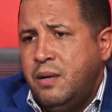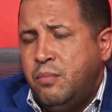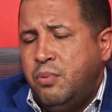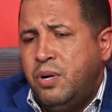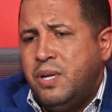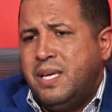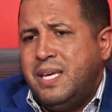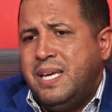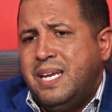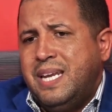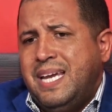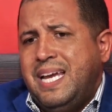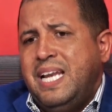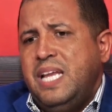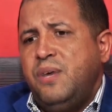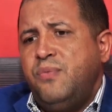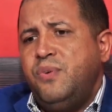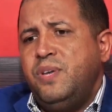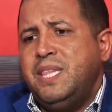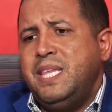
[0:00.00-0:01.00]
Porque real
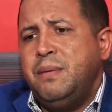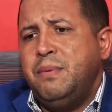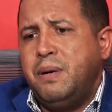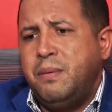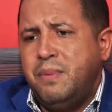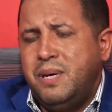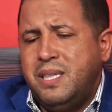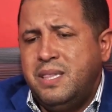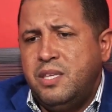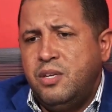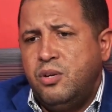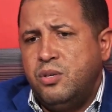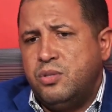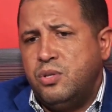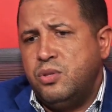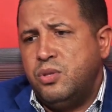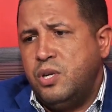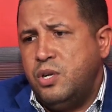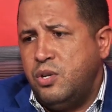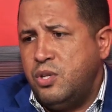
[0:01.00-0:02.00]
y efectivamente
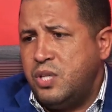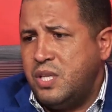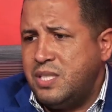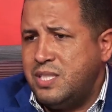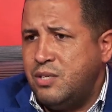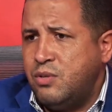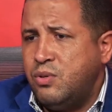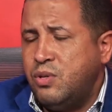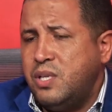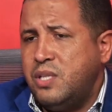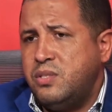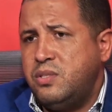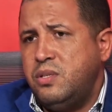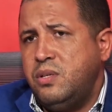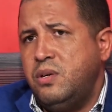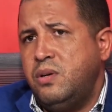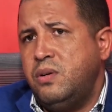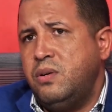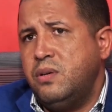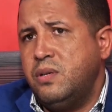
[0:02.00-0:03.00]
nosotros en nuestra
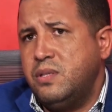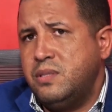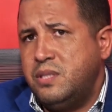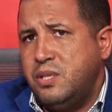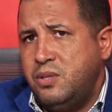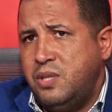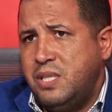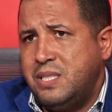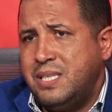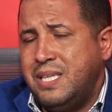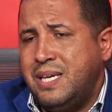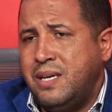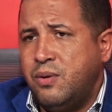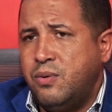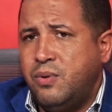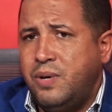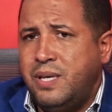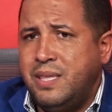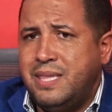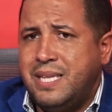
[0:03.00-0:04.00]
circunscripción, si ustedes se dan
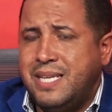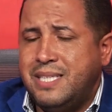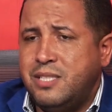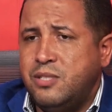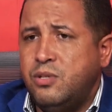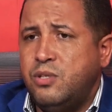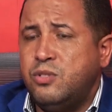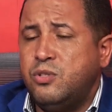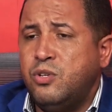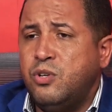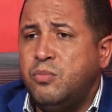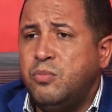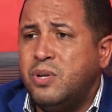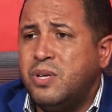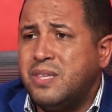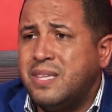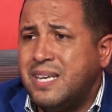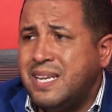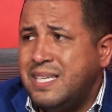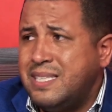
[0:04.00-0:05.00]
cuenta, la circunscripción
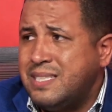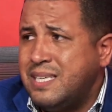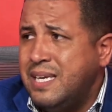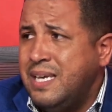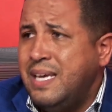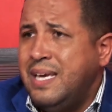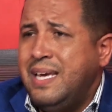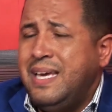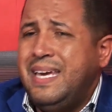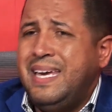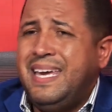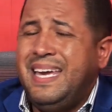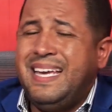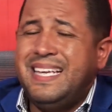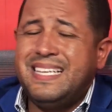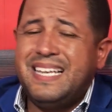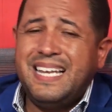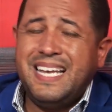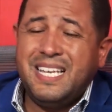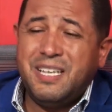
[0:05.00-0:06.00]
número 3
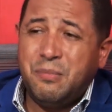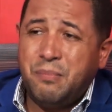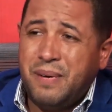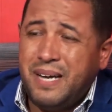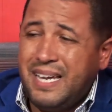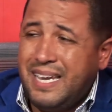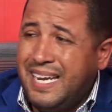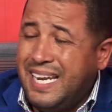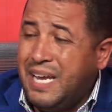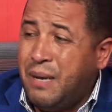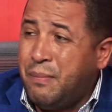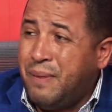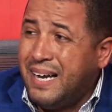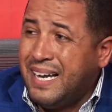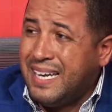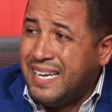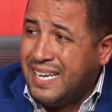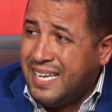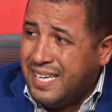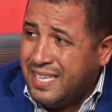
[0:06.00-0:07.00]
es la, más, la
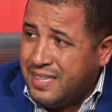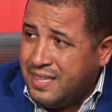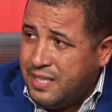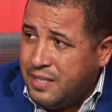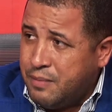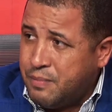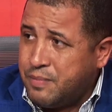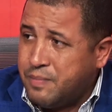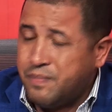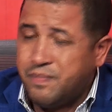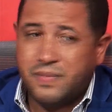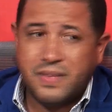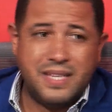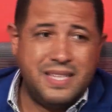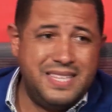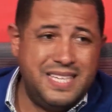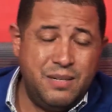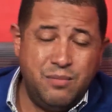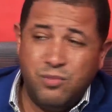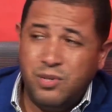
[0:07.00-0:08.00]
más grande
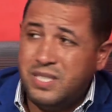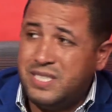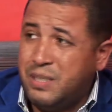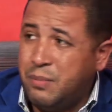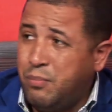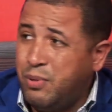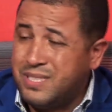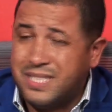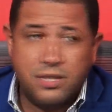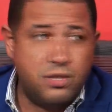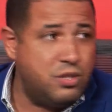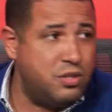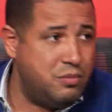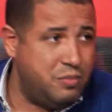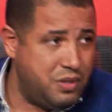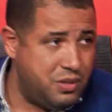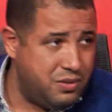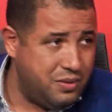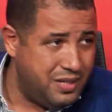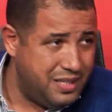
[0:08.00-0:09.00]
del municipio de Santo
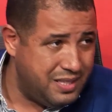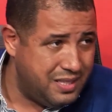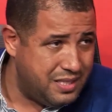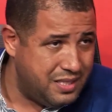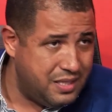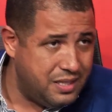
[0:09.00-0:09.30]
Domingo Este.